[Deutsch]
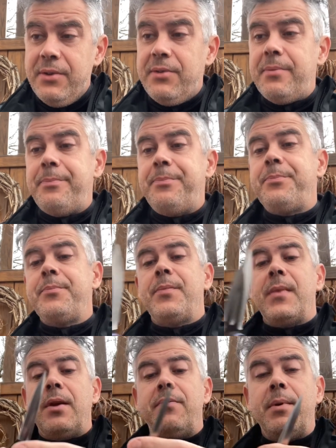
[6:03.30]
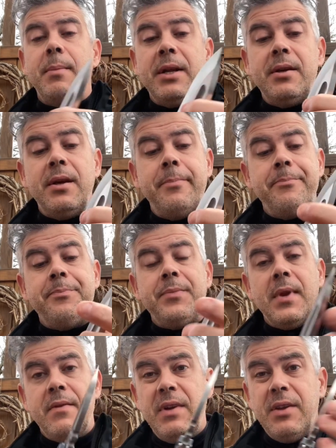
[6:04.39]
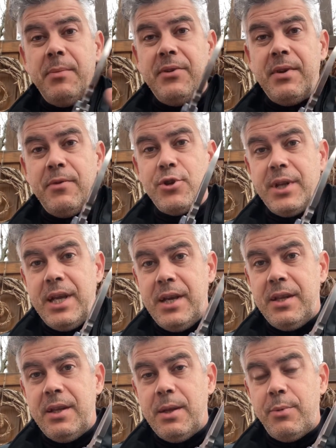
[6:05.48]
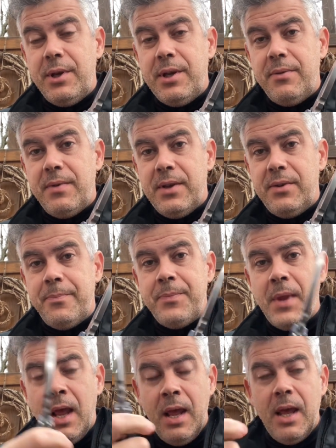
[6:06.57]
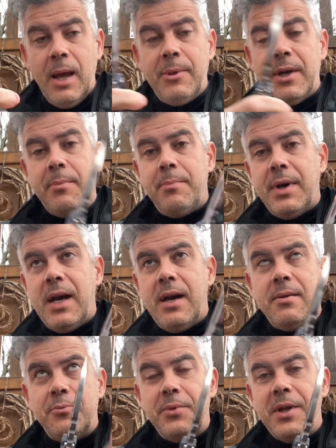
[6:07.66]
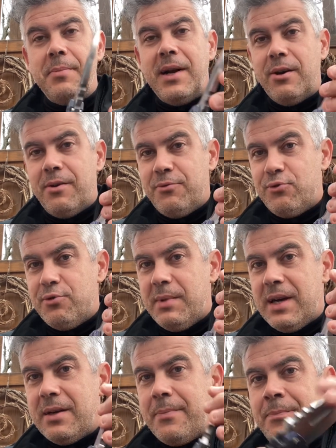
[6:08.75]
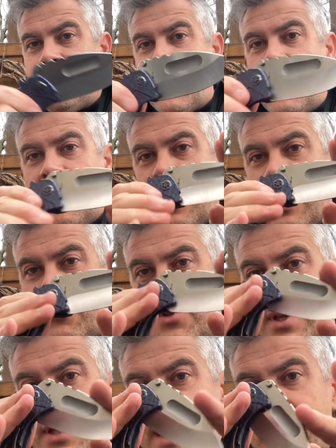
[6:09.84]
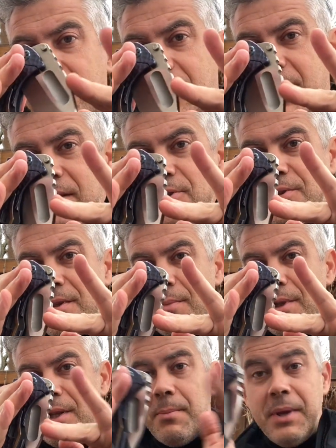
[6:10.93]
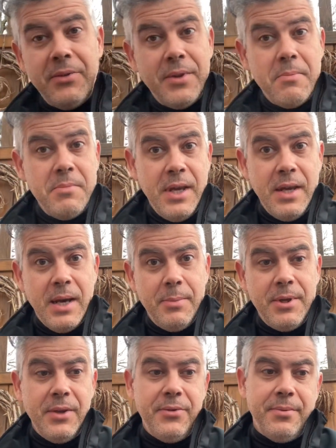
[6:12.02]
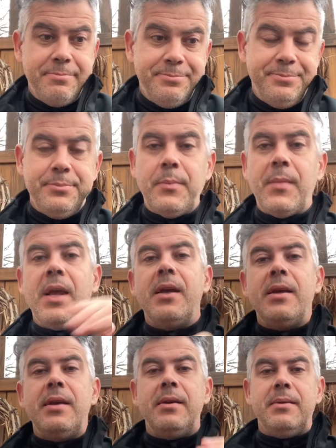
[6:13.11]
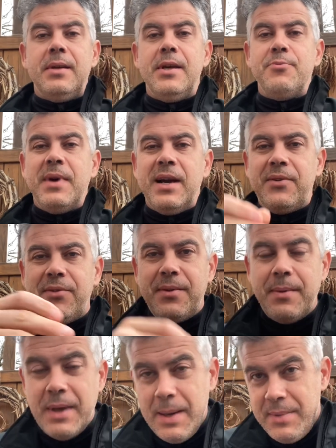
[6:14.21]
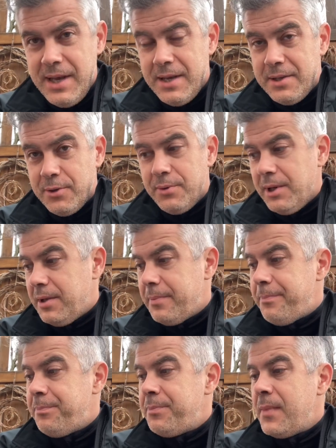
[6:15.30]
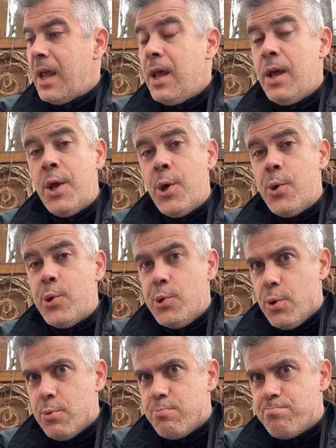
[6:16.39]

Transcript: ist für manche, weil das Messer einfach streng geht in der Break-In-Phase. Aber nach ein paar hundert Mal auf und zu machen, hast du den geilsten Action, den du mit einem Messer je gehabt hast. Geschmacksabhängig natürlich. Jo.